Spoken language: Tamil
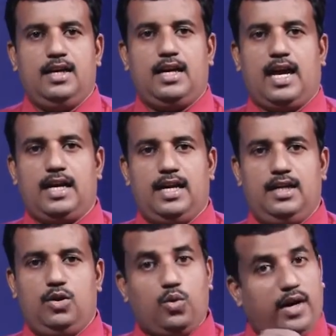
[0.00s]
நாங்கள்
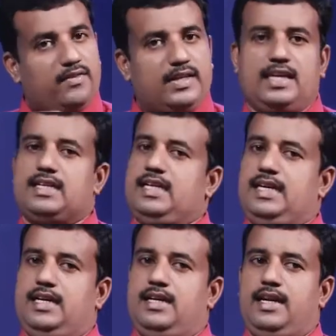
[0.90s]
நுகர்வதற்கு
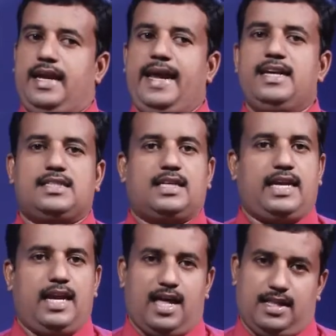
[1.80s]

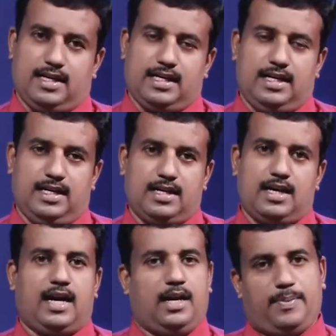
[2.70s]
ஏற்றதல்லாதாக
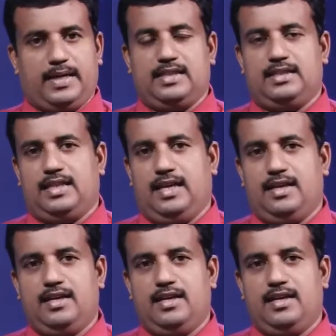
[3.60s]
காணப்படுகின்றது